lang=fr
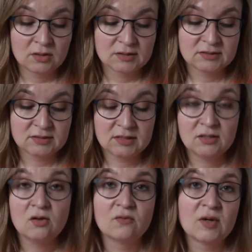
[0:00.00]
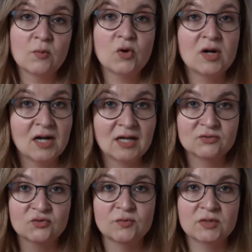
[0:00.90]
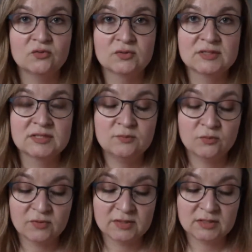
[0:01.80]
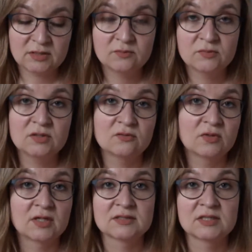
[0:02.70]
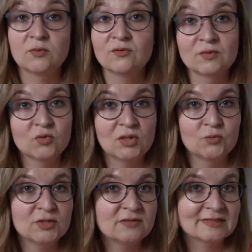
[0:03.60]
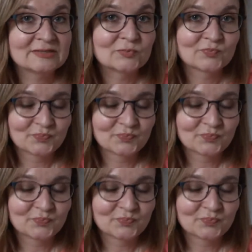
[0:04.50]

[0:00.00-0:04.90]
c'est euh, vraiment la semaine type, on va dire, mais voilà, ça dépend vraiment de la motivation.